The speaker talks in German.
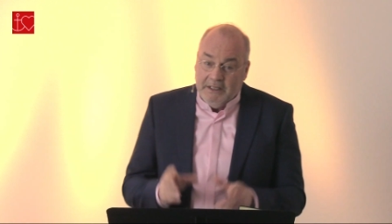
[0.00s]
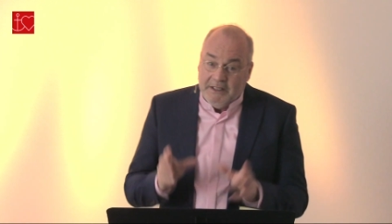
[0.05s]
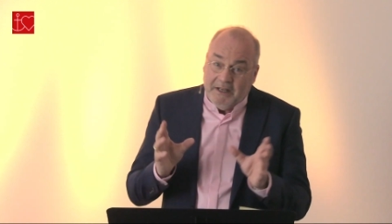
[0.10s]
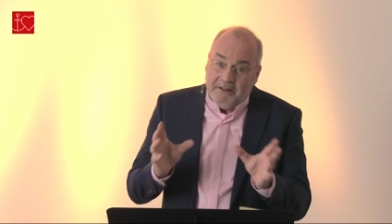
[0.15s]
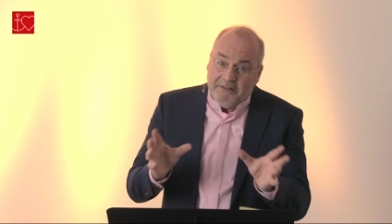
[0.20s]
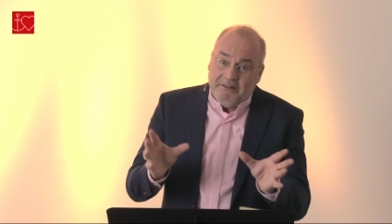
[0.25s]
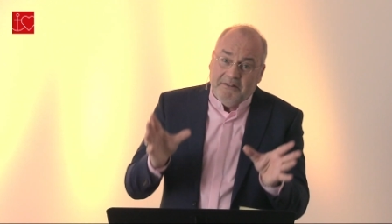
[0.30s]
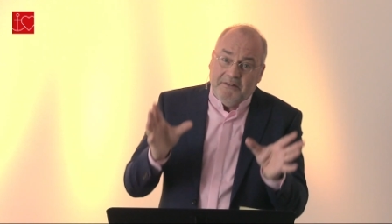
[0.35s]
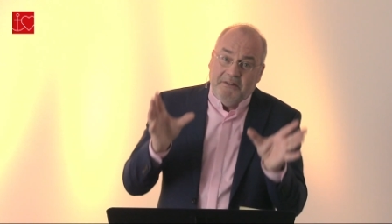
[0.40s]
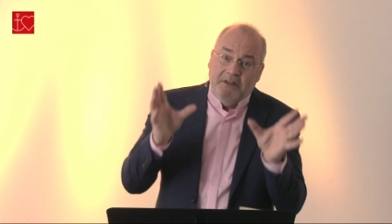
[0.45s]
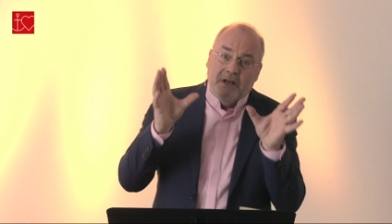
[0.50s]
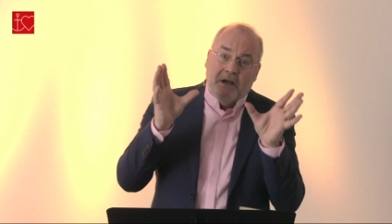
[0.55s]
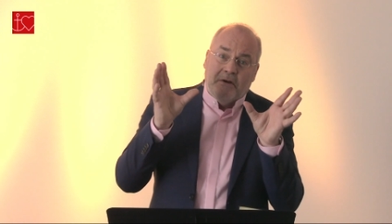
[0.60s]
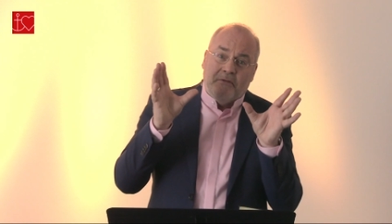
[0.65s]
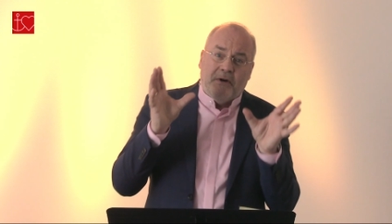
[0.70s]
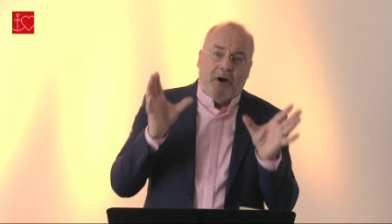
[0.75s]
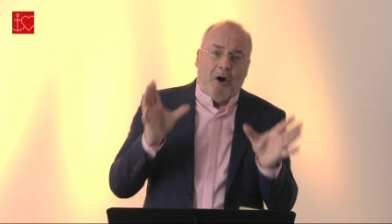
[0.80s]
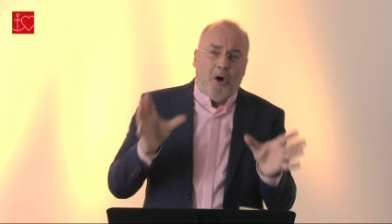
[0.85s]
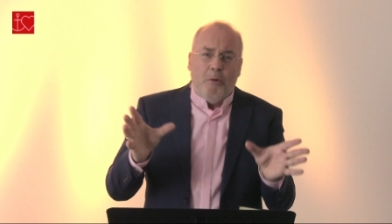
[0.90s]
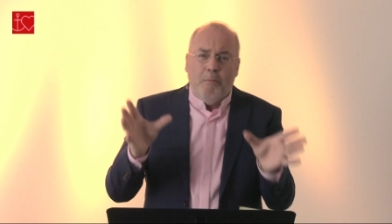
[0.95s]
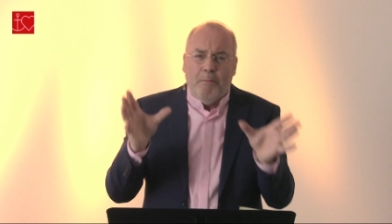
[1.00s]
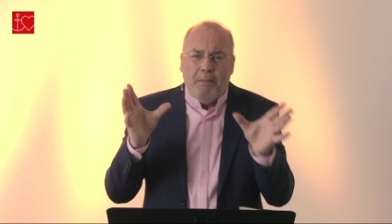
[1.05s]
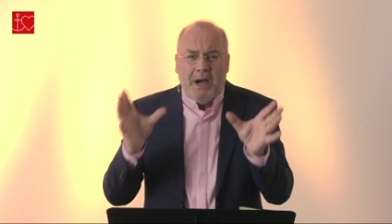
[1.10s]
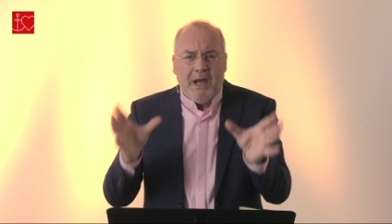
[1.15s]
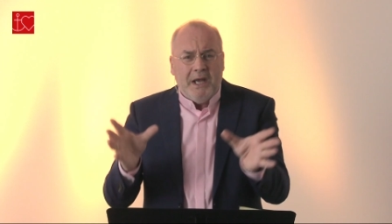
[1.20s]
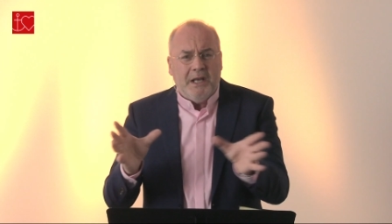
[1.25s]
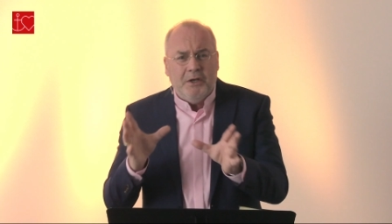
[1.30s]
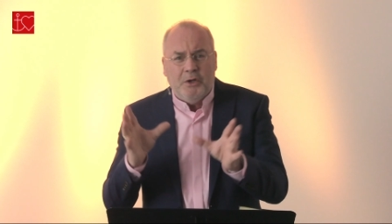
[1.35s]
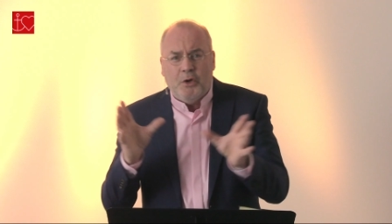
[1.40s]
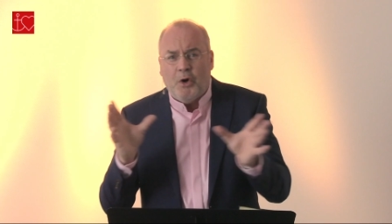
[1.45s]
Das ist die Erfahrung,
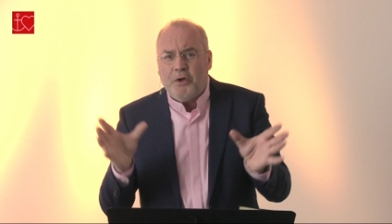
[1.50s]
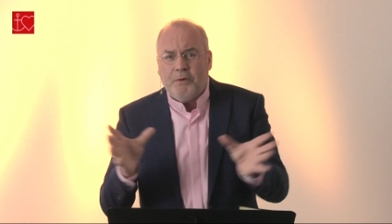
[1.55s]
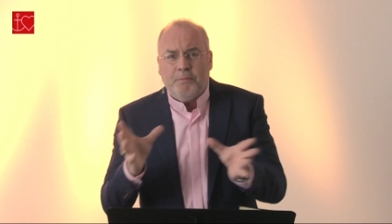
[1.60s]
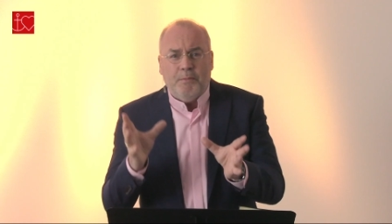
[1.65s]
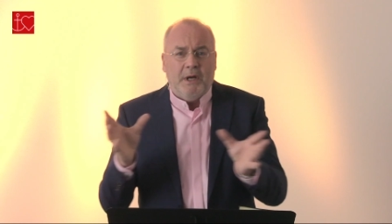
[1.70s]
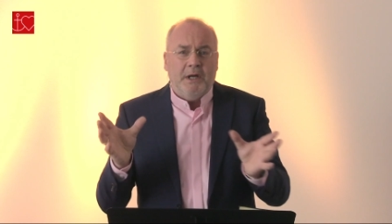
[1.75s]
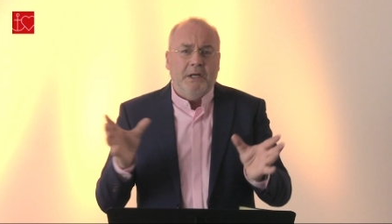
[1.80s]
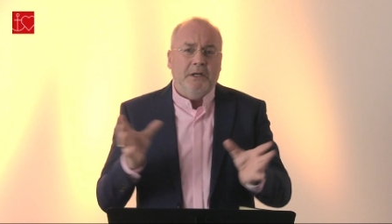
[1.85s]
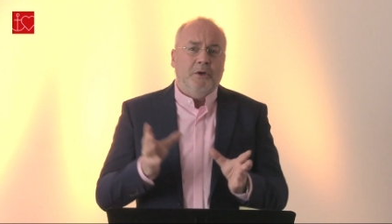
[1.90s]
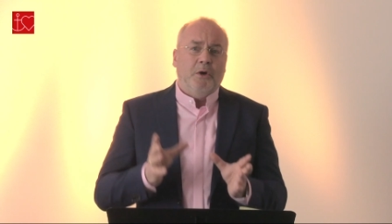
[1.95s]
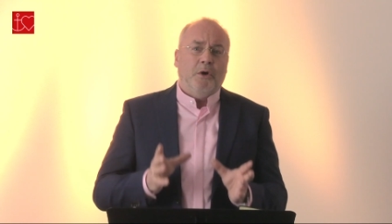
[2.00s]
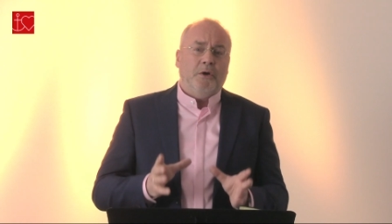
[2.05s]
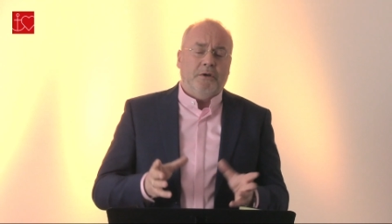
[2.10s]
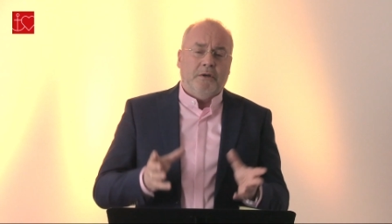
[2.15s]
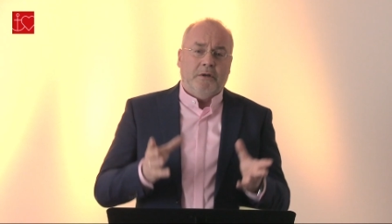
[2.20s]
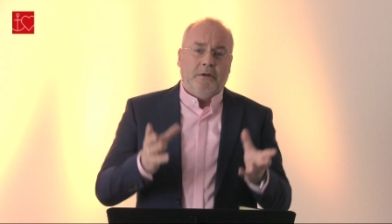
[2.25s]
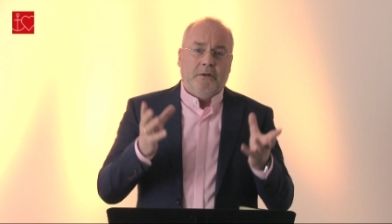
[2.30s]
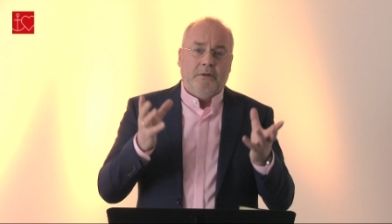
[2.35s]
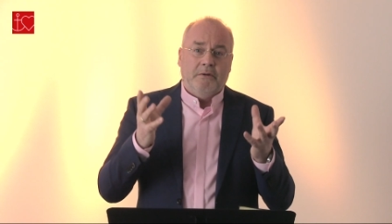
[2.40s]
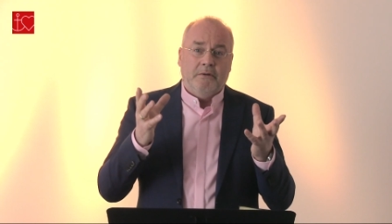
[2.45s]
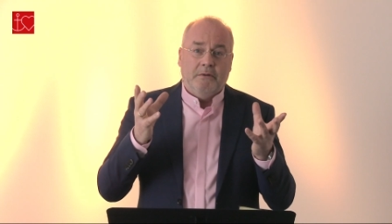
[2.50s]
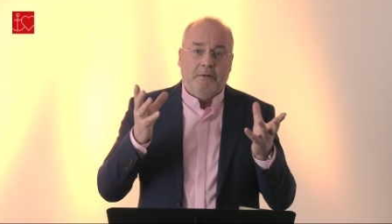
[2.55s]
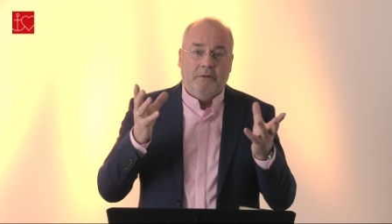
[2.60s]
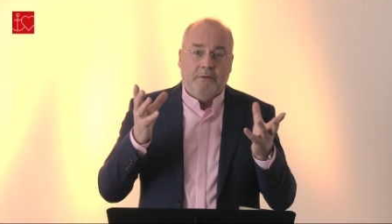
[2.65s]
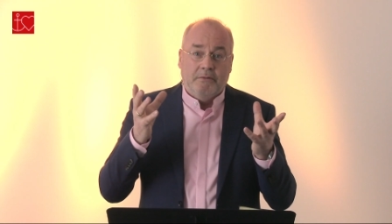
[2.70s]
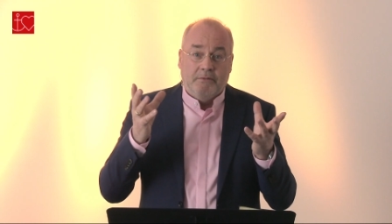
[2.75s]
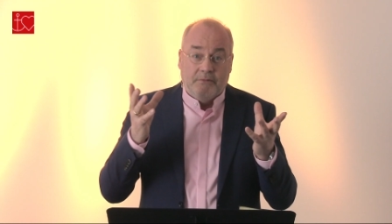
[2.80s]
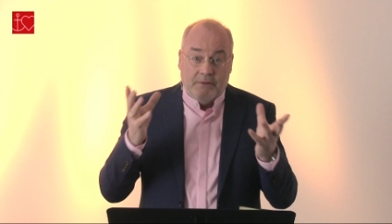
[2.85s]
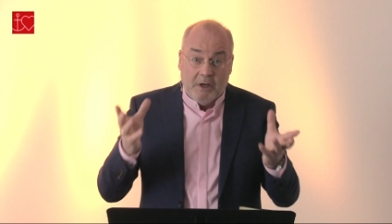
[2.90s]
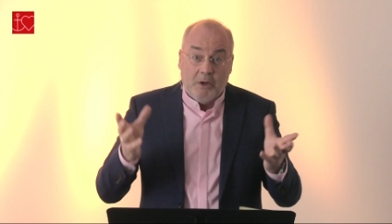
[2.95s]
mein Gott, mein Gott,
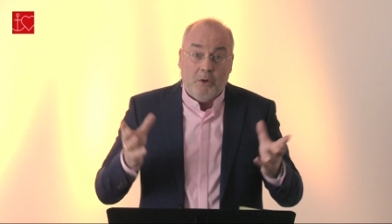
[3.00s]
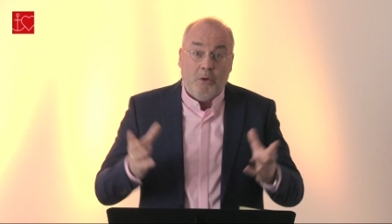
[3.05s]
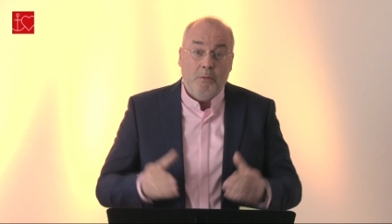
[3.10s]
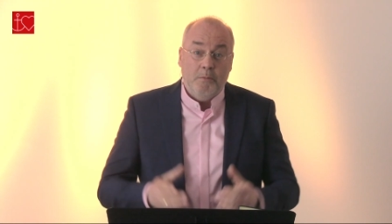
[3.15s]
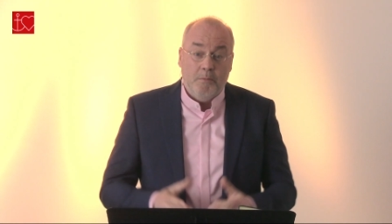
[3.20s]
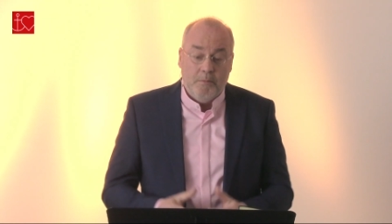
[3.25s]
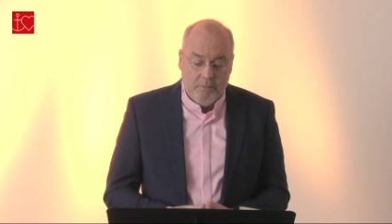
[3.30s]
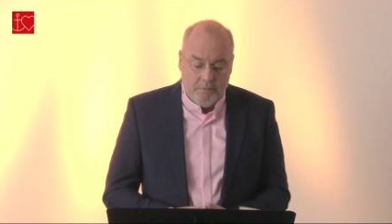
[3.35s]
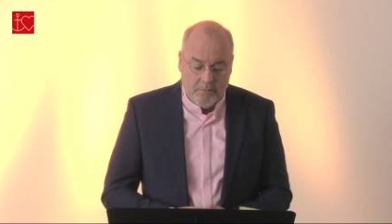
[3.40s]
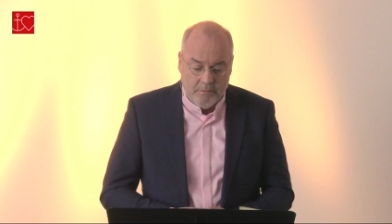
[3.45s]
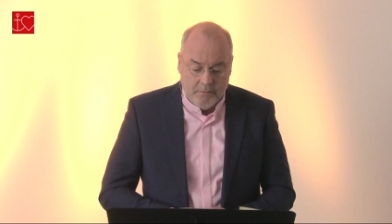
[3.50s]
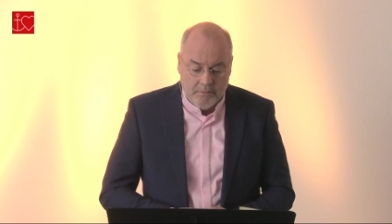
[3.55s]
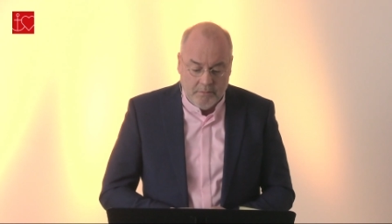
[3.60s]
warum?